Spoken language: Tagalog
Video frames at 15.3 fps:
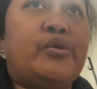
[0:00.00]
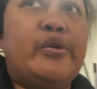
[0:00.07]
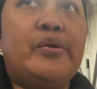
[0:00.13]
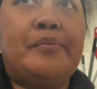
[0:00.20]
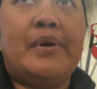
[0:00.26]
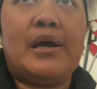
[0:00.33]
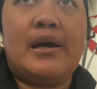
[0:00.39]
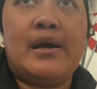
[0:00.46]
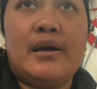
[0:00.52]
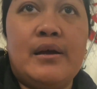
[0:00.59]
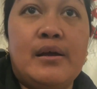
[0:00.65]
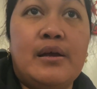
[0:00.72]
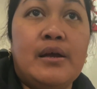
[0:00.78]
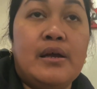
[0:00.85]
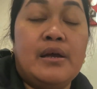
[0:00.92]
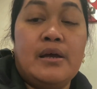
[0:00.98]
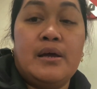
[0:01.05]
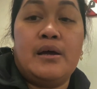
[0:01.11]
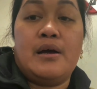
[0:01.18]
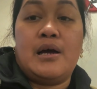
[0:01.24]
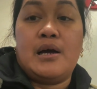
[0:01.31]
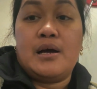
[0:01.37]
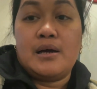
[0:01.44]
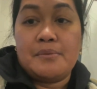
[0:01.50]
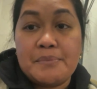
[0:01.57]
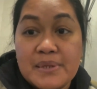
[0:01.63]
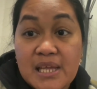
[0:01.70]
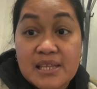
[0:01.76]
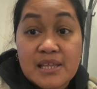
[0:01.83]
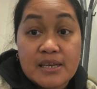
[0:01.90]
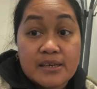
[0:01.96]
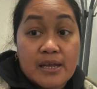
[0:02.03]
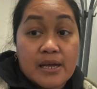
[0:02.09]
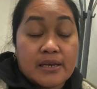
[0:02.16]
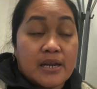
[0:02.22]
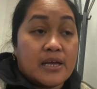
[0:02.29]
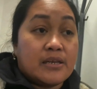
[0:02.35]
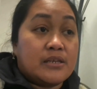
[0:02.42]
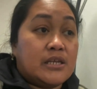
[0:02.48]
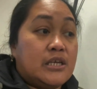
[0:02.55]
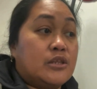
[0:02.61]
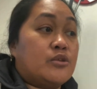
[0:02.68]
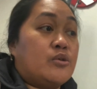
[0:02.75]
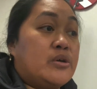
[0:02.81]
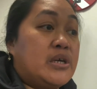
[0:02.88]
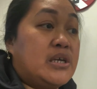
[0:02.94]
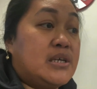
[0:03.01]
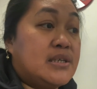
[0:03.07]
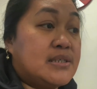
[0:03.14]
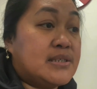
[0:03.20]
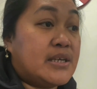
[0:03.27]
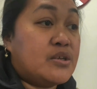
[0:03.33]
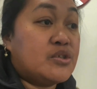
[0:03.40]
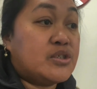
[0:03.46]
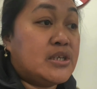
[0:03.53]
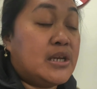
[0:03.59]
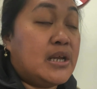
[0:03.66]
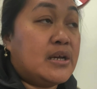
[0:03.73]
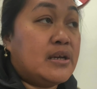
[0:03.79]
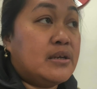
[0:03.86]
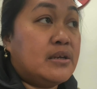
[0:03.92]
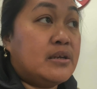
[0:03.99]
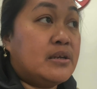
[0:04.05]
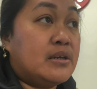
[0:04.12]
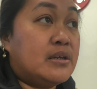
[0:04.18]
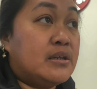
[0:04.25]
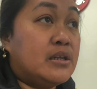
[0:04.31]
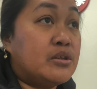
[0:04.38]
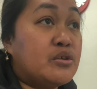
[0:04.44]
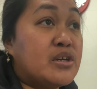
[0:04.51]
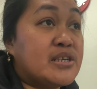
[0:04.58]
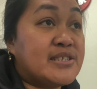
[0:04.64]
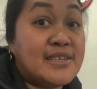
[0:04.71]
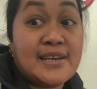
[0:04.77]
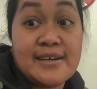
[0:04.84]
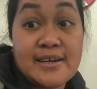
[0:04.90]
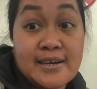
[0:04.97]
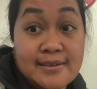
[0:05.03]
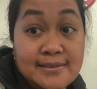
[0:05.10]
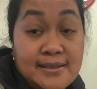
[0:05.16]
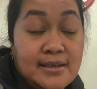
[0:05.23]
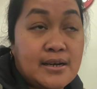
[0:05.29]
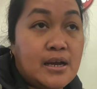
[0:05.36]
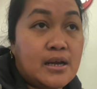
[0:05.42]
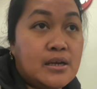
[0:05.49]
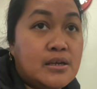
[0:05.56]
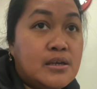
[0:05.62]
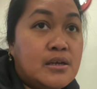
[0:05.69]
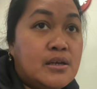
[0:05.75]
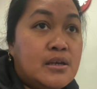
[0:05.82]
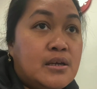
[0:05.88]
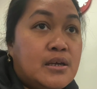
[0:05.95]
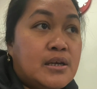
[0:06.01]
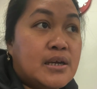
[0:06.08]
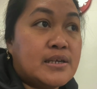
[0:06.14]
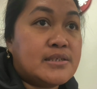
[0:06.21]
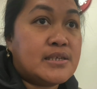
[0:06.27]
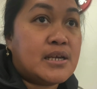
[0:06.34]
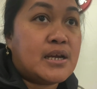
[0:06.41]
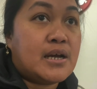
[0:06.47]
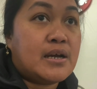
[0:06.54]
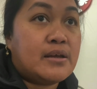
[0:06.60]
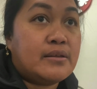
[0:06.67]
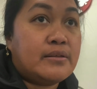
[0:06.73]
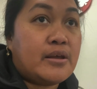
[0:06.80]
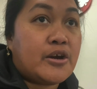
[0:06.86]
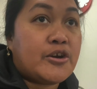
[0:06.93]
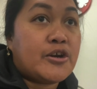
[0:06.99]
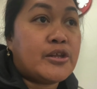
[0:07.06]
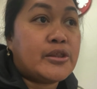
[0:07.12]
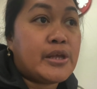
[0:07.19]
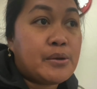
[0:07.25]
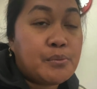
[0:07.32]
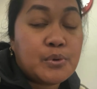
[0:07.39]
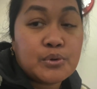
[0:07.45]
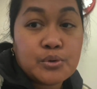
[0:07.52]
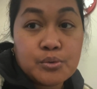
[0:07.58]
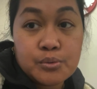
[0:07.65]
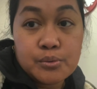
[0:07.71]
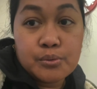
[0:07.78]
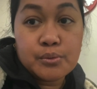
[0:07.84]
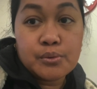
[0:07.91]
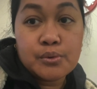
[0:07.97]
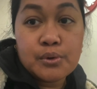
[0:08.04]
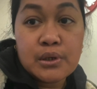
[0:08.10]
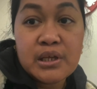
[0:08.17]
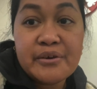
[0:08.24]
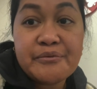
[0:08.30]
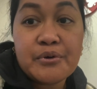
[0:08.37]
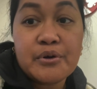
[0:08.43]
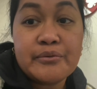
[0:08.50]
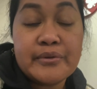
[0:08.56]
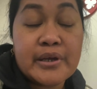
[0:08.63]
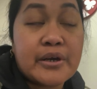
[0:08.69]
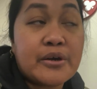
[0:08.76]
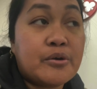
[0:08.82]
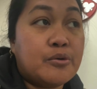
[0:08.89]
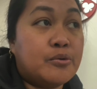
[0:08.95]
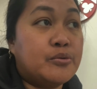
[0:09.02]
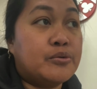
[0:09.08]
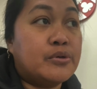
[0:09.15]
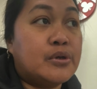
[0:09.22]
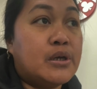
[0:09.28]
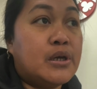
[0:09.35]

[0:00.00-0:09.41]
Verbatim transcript: So, yung mga uh, matatanda na andito is ano sila, dito na sila nakatira. Kasi nga, they are not able to live on their own.